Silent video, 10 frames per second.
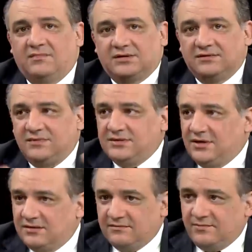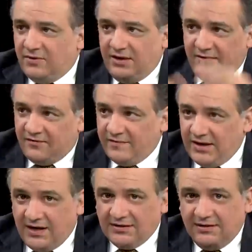maximizan problemas
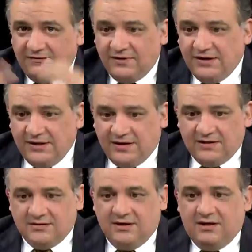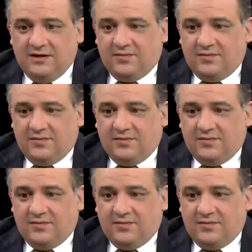familiares e infidelidades